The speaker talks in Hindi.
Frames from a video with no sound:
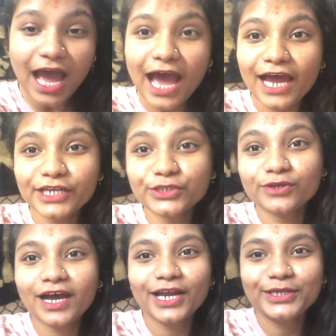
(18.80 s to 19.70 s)

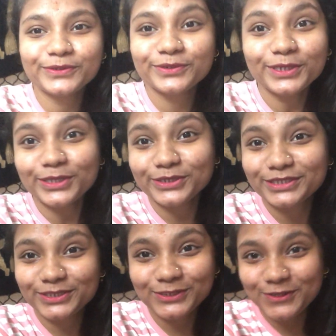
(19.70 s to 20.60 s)
आडियो आडियो तो
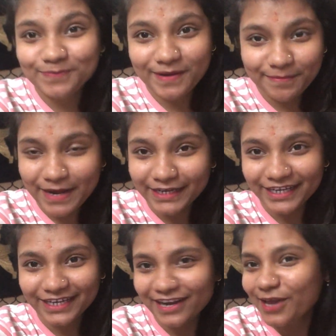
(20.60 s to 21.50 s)
जीजू ऊपर बैठ
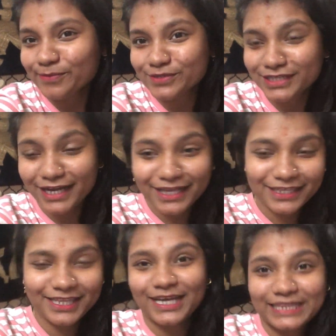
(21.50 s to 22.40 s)
करके रैंक पूछ कर रहे हैं
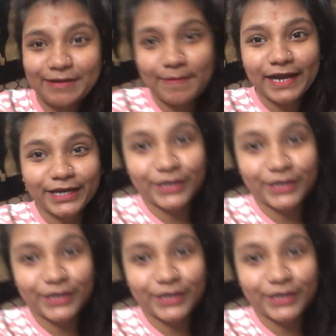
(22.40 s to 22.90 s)
दीदी अंदर बैठ